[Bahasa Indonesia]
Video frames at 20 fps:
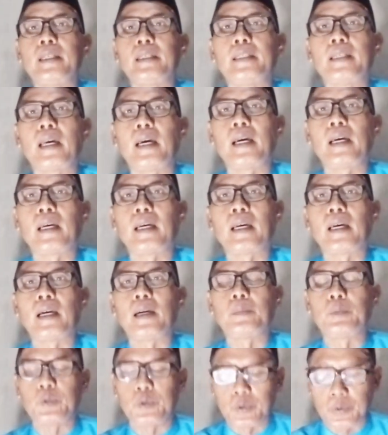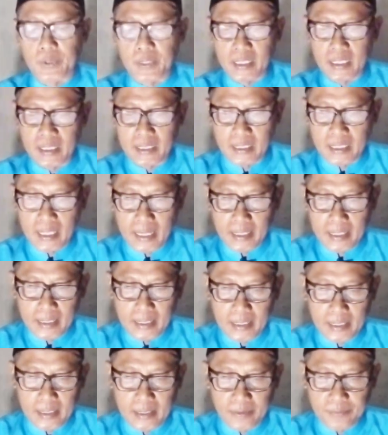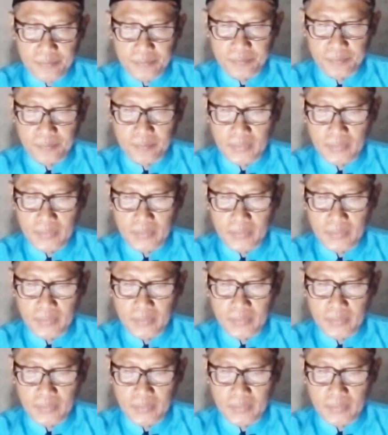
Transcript: yang kamu cintai